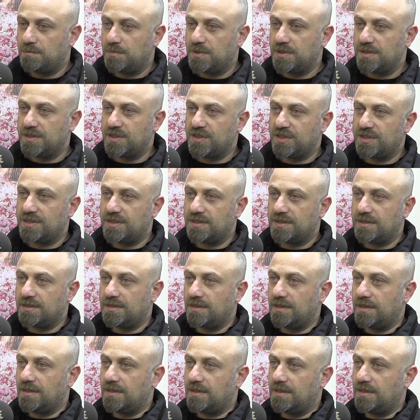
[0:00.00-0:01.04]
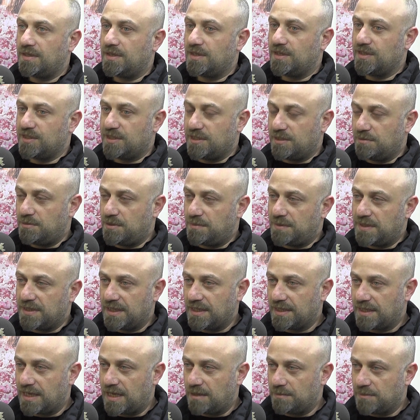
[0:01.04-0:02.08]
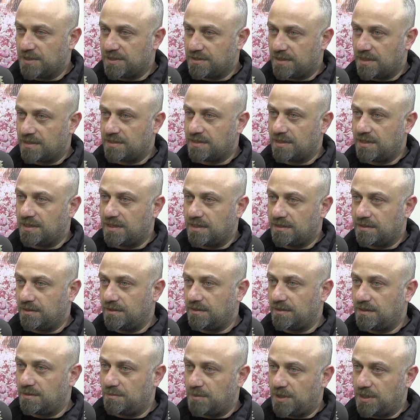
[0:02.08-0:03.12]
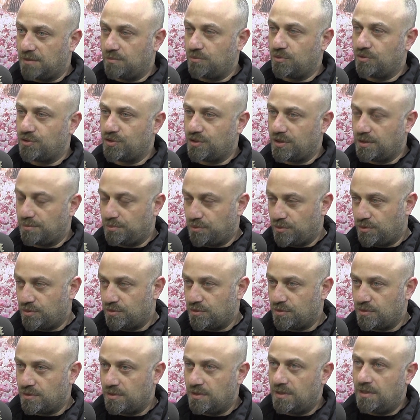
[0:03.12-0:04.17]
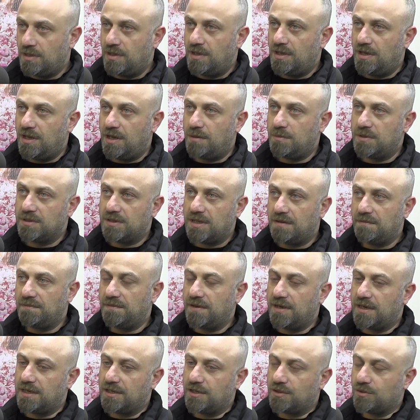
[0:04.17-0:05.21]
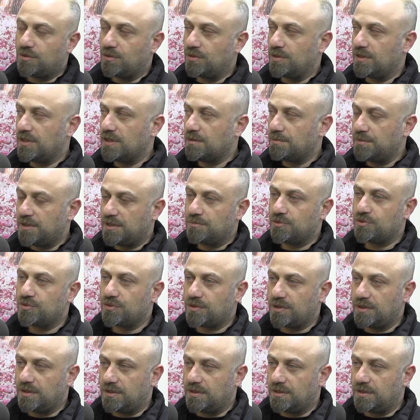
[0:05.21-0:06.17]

Biz e, asıl babadan gelme 86 yılından beri bu işi yapıyoruz. Ama tam faaliyet olarak bir buçuk